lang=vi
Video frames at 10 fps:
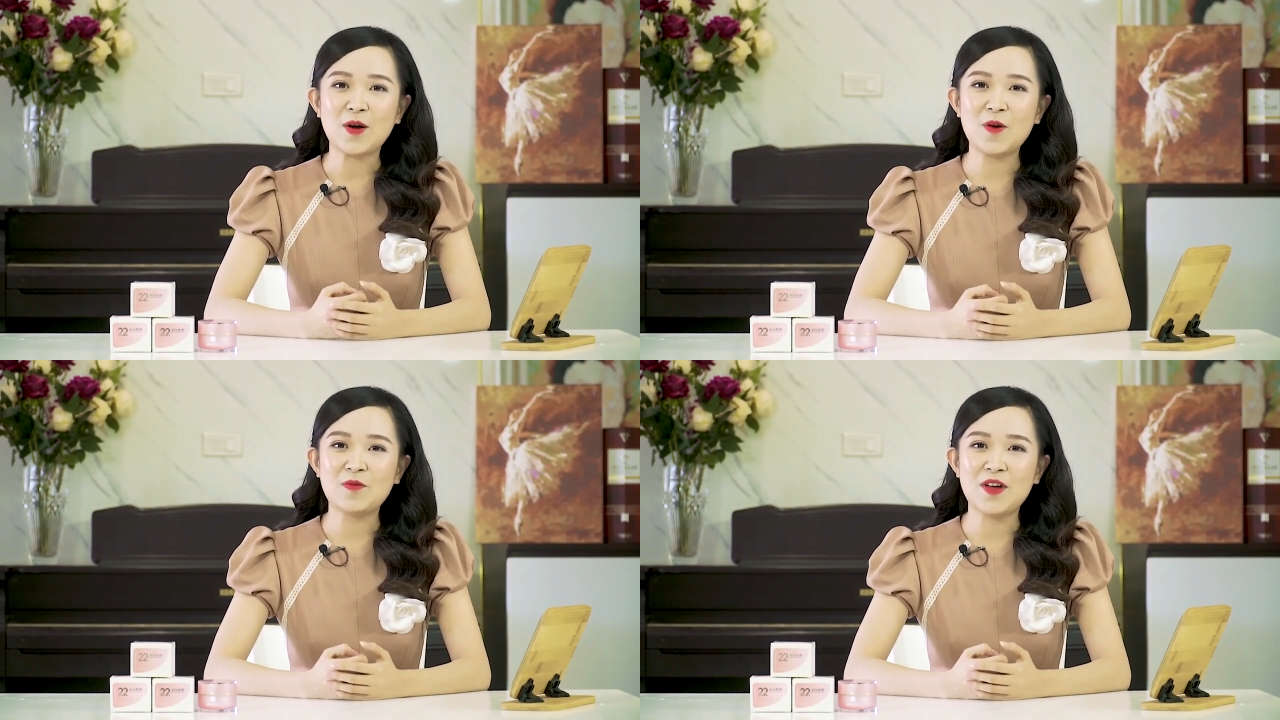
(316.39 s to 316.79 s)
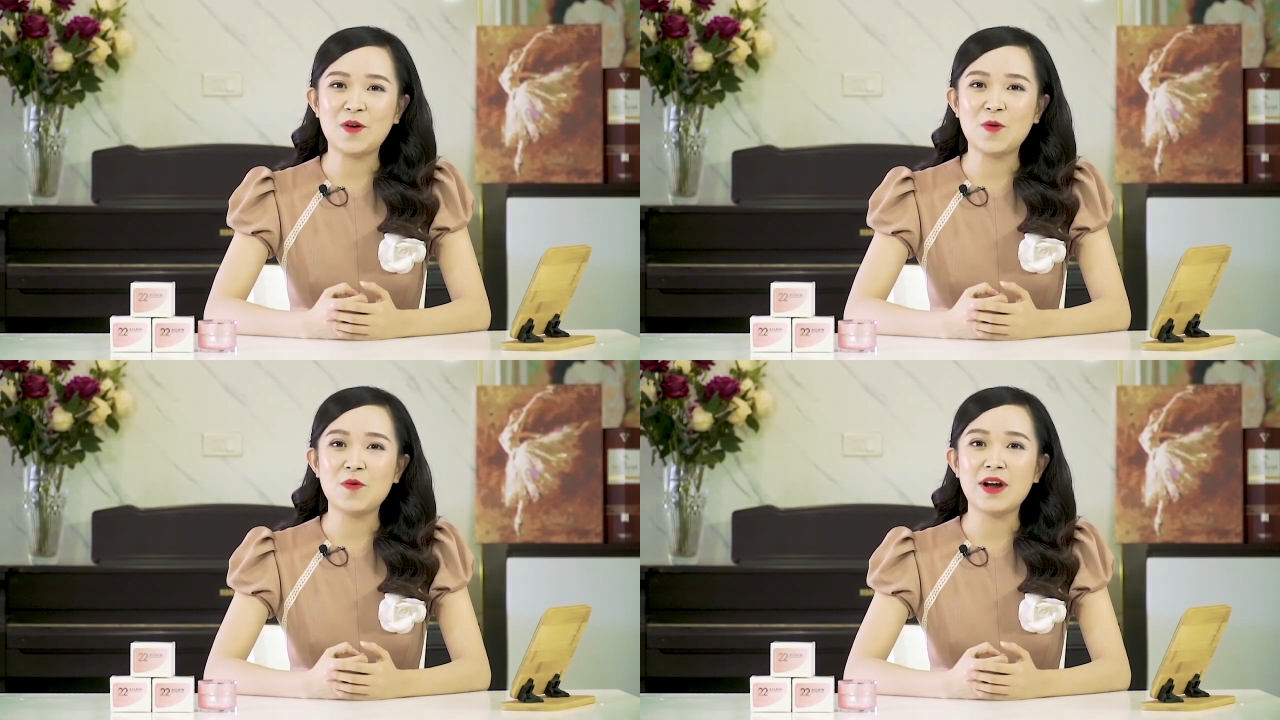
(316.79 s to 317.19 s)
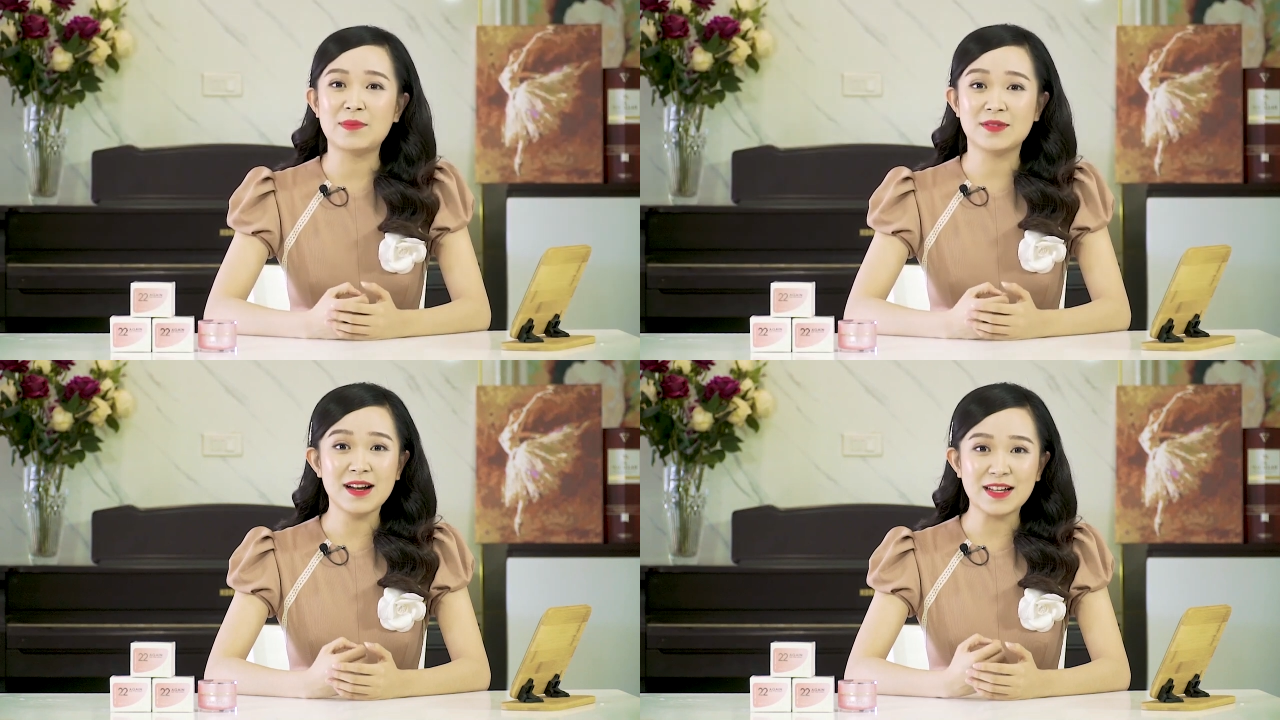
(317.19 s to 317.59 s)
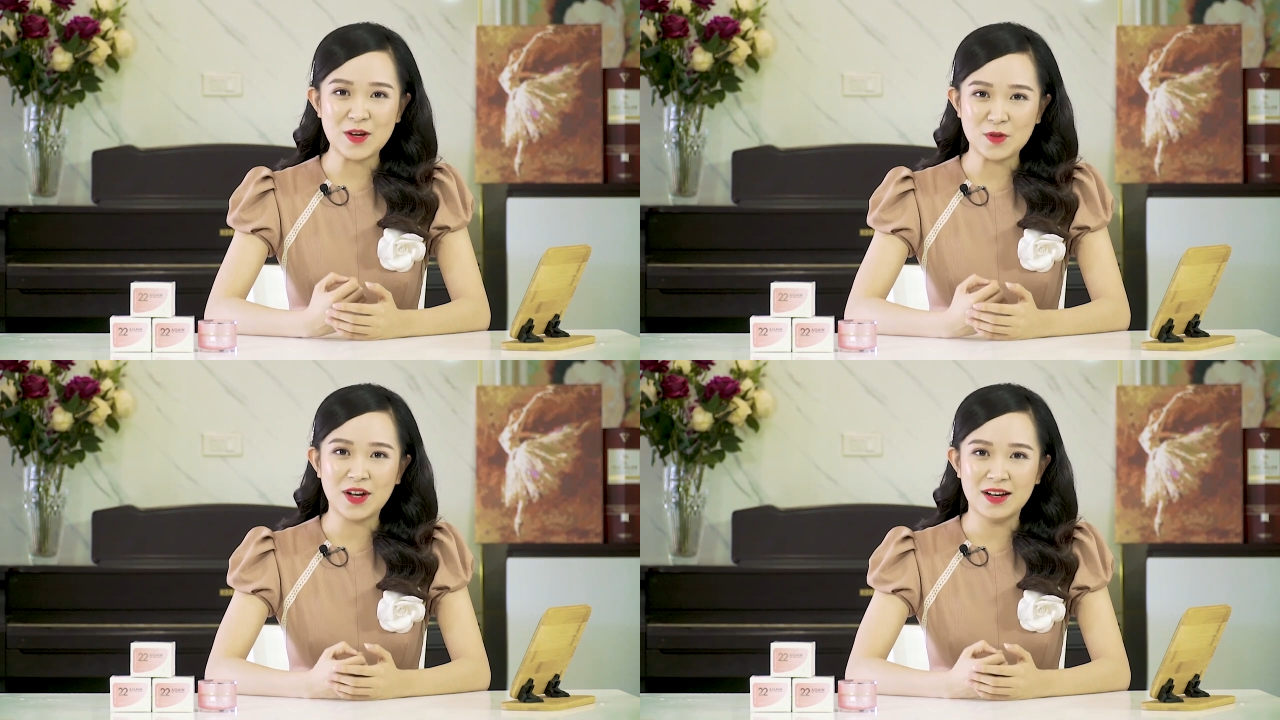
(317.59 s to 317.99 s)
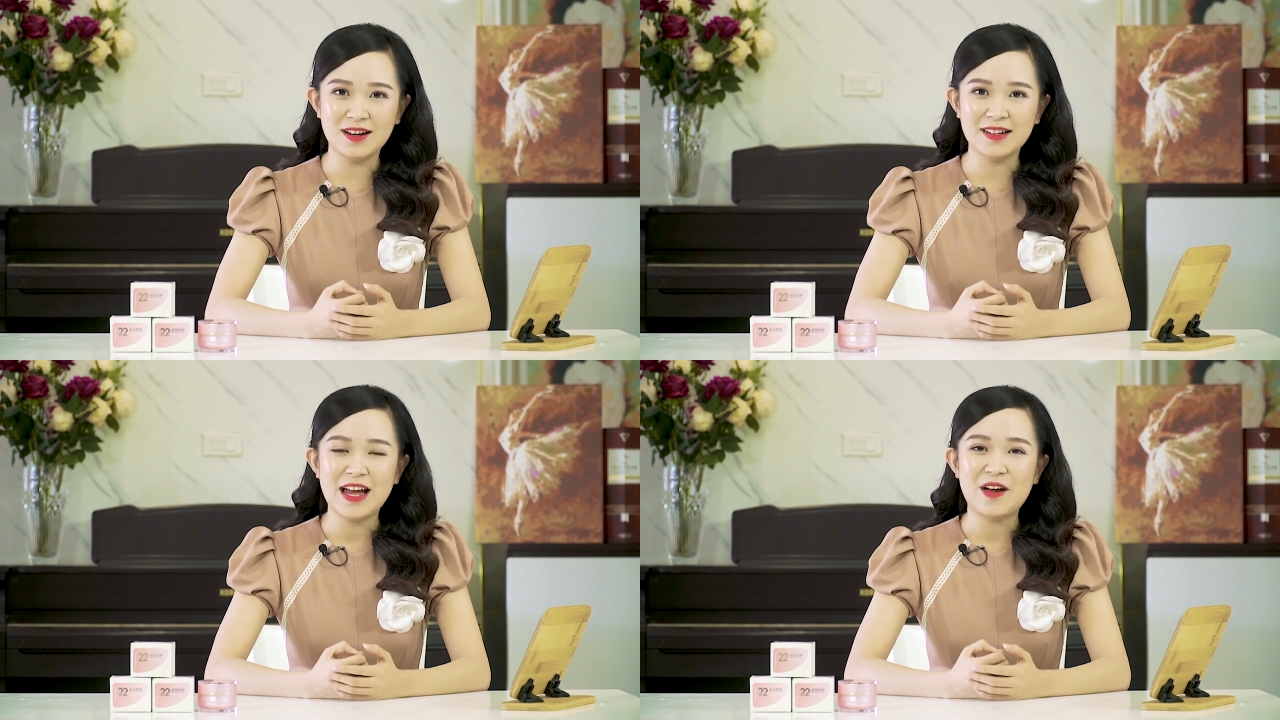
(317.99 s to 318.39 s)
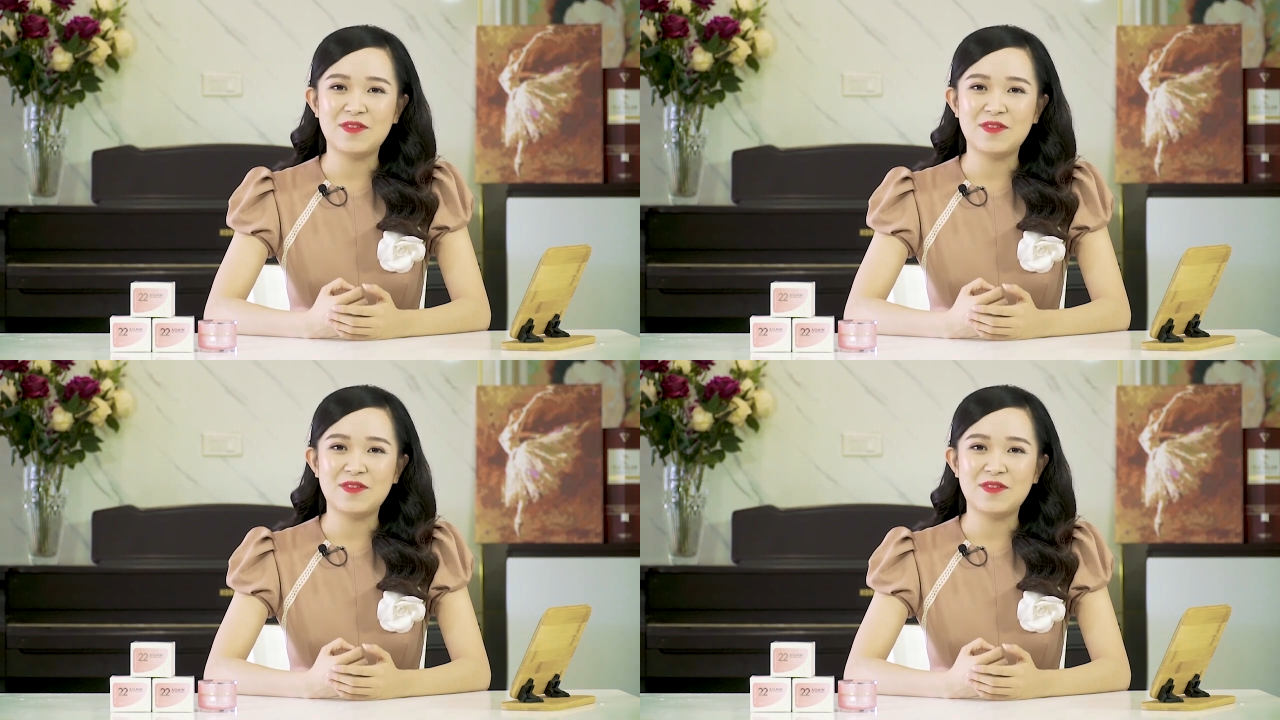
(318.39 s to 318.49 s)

công việc cũng gặp rất là nhiều thuận lợi,